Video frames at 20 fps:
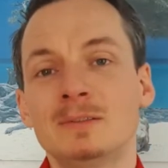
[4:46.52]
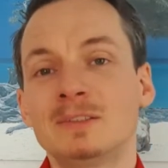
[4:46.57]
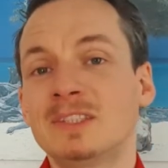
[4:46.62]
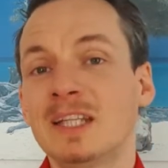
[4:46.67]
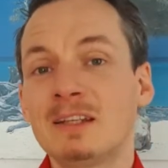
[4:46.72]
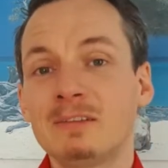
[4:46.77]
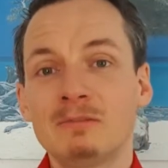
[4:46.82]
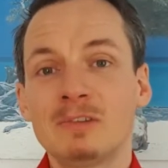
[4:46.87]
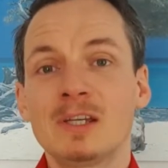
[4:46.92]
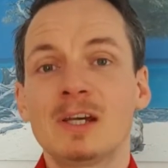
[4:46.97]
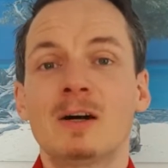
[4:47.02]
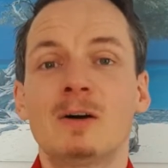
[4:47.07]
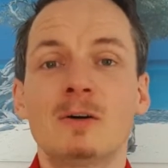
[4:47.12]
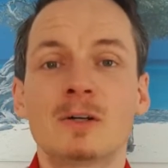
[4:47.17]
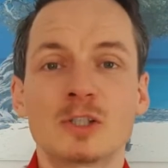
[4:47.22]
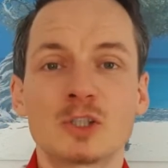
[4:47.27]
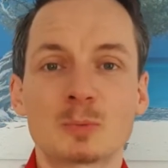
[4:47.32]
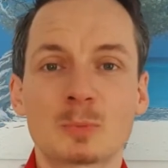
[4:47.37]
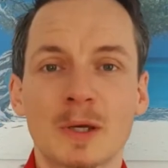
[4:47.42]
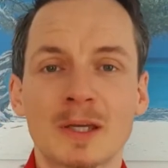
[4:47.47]
senden wir auch
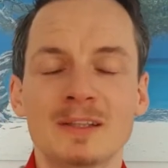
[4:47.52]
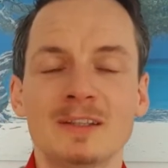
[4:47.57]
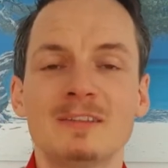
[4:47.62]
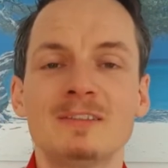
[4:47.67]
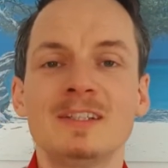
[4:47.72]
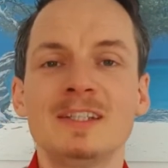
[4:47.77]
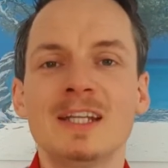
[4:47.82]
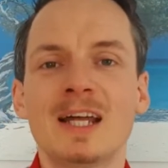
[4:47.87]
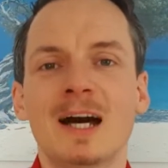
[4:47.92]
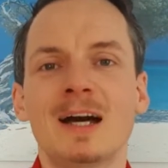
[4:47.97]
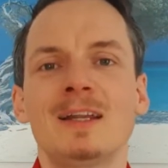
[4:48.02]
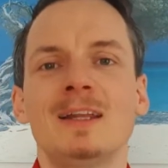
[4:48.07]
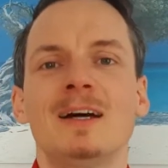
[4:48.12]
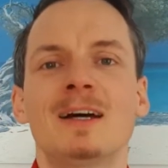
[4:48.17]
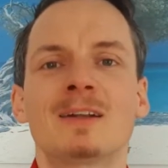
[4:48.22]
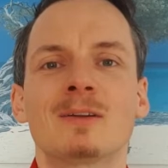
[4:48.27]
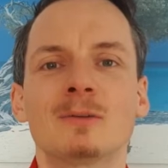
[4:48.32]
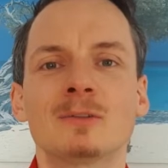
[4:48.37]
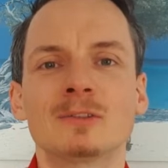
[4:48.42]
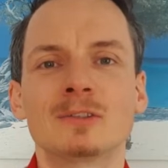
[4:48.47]
entsprechende Signale
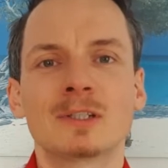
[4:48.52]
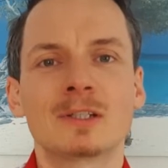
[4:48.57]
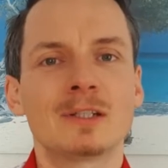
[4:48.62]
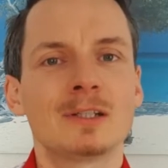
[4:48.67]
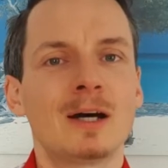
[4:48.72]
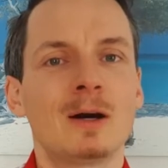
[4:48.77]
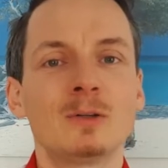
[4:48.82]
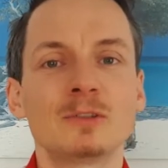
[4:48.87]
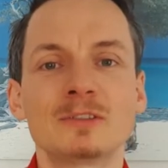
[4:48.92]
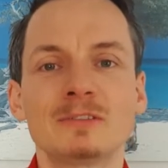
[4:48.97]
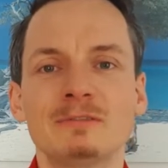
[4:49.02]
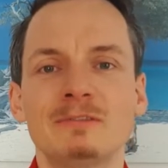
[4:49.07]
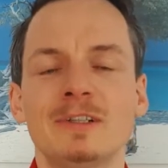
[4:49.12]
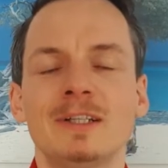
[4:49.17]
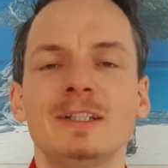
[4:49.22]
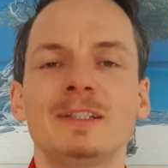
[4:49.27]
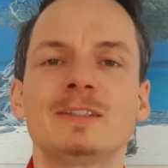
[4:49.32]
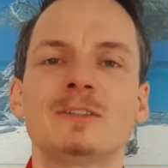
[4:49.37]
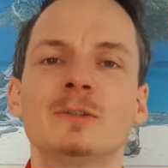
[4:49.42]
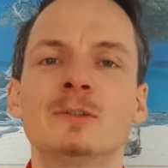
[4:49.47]
an unsere
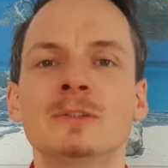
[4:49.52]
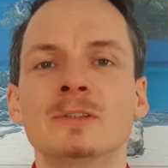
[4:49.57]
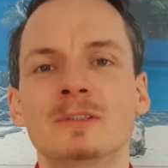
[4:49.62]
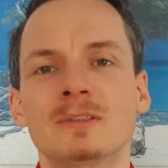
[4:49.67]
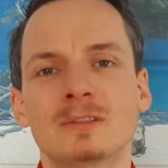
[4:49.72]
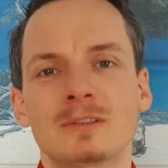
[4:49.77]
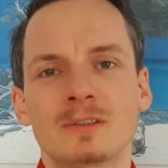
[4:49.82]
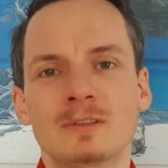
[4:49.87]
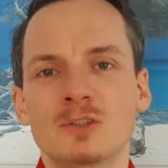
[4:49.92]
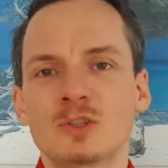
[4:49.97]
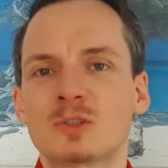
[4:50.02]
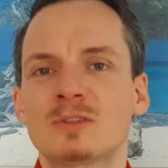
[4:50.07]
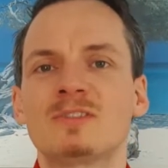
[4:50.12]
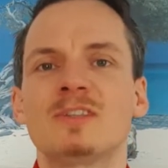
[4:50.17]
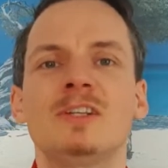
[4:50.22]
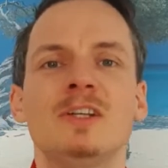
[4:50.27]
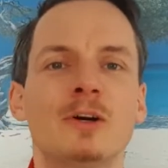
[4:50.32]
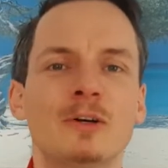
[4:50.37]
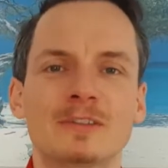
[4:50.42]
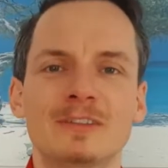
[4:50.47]
Außenwelt und
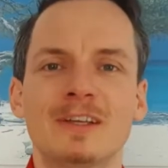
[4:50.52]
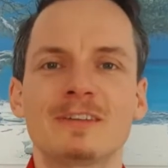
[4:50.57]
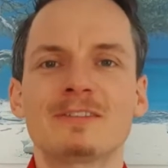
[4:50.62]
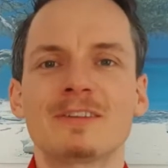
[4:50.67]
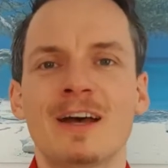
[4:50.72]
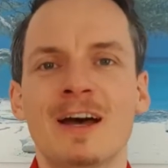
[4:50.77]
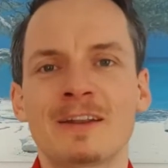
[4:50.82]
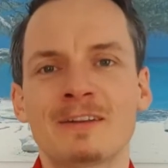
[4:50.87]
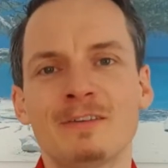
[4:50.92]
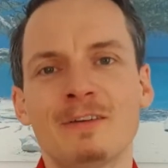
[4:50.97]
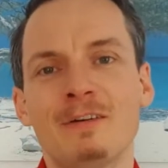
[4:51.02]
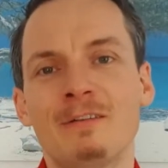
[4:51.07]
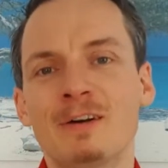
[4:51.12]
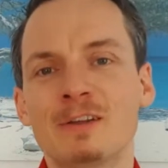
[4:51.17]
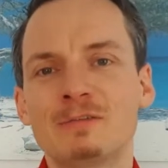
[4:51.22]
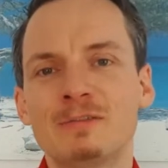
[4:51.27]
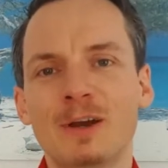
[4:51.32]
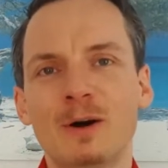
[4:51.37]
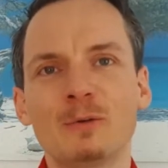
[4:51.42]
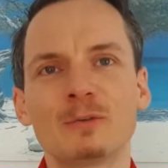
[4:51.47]
ziehen auch das an,
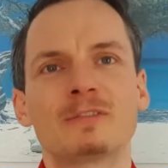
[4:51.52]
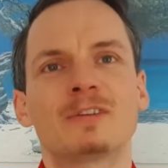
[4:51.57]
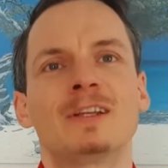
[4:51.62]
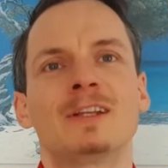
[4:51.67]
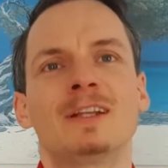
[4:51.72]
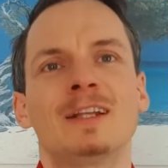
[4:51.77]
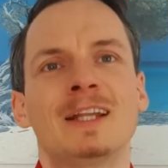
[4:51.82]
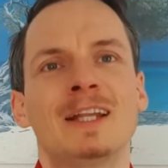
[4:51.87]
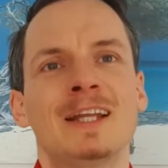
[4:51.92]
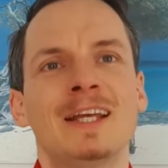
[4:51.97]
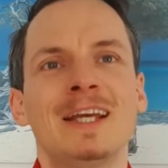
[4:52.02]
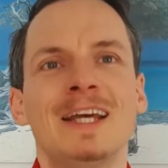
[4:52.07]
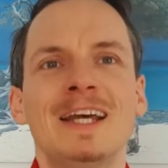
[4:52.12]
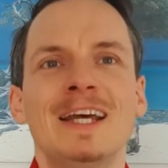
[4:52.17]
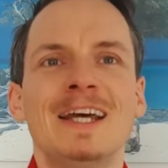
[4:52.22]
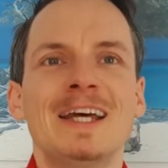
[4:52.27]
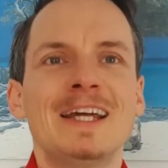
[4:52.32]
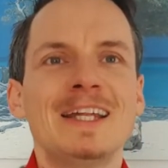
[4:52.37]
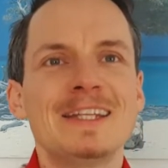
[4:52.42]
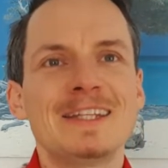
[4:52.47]
was wir aussenden.
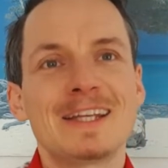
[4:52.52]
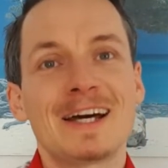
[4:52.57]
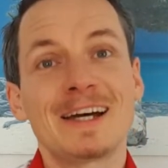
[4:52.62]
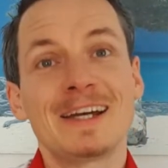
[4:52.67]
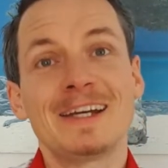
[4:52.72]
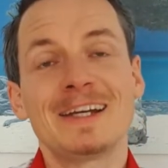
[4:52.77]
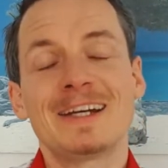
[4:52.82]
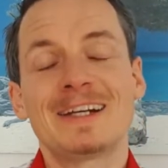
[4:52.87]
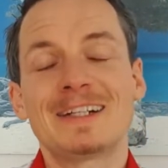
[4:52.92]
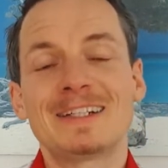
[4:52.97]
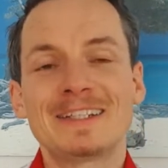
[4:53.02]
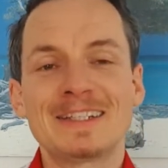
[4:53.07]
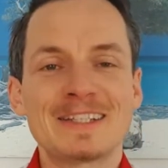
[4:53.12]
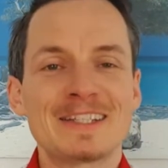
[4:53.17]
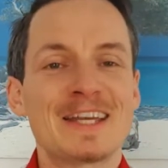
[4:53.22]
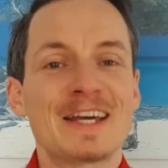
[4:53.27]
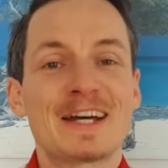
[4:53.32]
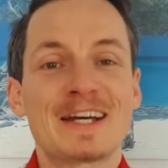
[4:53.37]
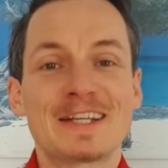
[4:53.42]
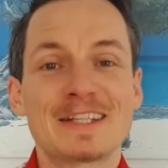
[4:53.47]
Daher,
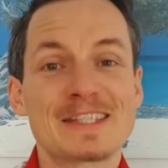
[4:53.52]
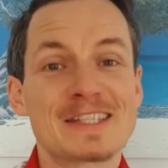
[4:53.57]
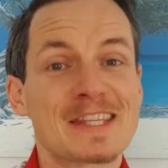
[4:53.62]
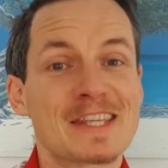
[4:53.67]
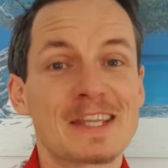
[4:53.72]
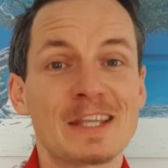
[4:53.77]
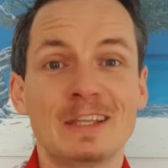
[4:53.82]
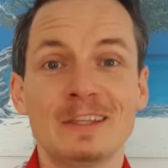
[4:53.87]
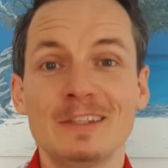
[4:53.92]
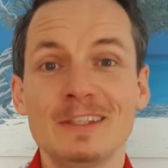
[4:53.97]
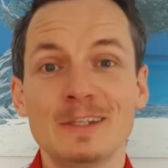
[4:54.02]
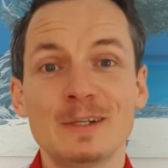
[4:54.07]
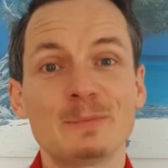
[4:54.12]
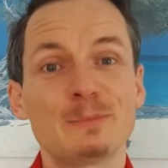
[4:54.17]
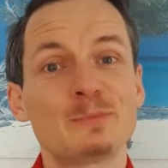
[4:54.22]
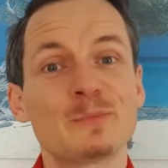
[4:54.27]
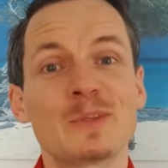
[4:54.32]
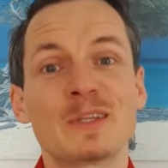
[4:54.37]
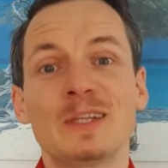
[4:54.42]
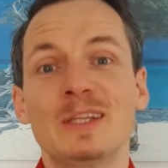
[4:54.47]
ja,
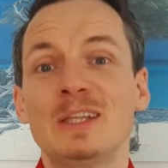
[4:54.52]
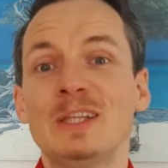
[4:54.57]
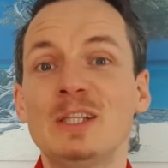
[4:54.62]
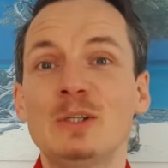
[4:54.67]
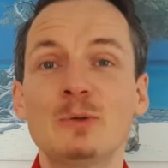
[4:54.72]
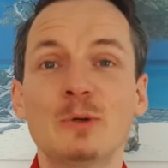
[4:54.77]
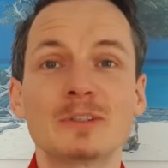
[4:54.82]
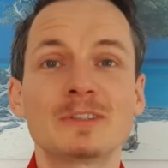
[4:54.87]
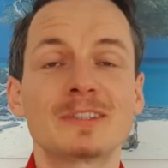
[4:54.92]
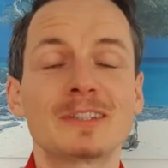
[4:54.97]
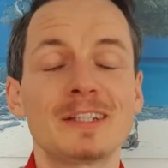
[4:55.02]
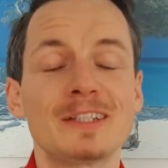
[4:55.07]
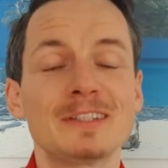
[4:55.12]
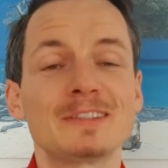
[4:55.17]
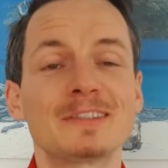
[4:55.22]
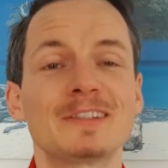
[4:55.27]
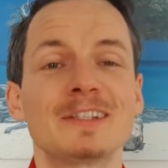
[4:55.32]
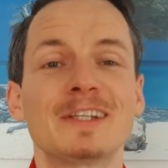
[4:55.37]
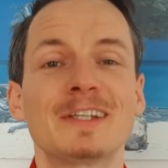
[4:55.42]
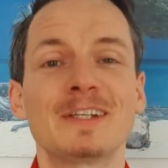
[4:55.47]
hier die kurze
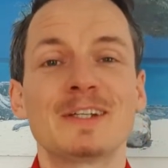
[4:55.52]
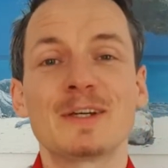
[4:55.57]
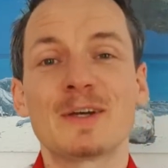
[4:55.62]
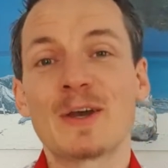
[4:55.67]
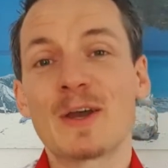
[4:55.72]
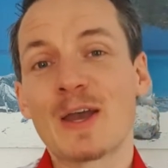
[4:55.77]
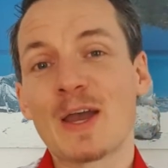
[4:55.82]
Liste,